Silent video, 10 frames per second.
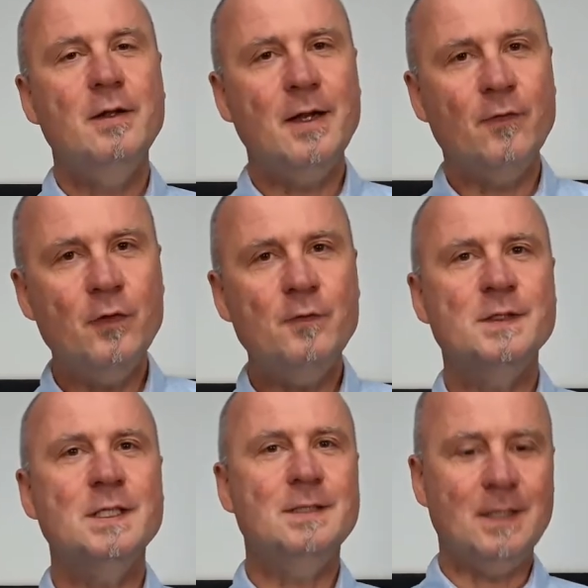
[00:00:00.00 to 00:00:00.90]
Der
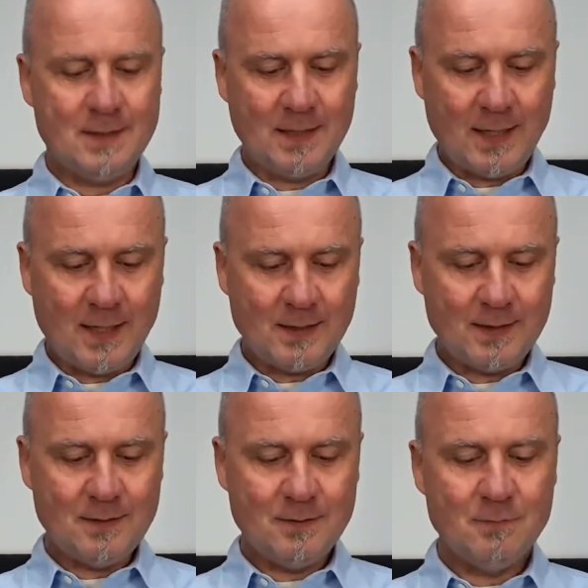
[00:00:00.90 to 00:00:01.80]
50. Tag
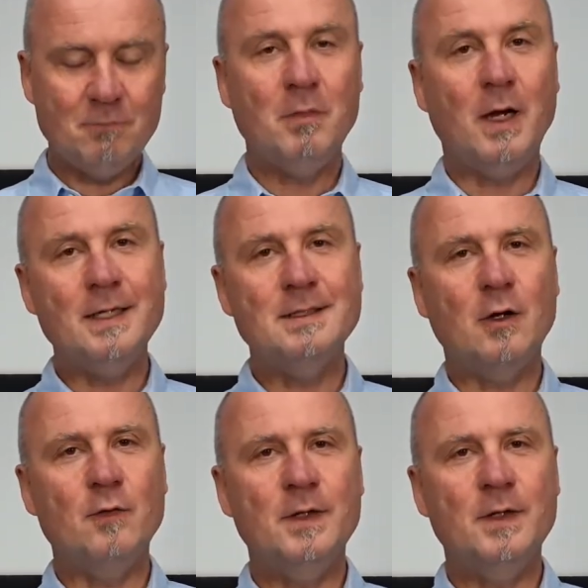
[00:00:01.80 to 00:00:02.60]
heißt auf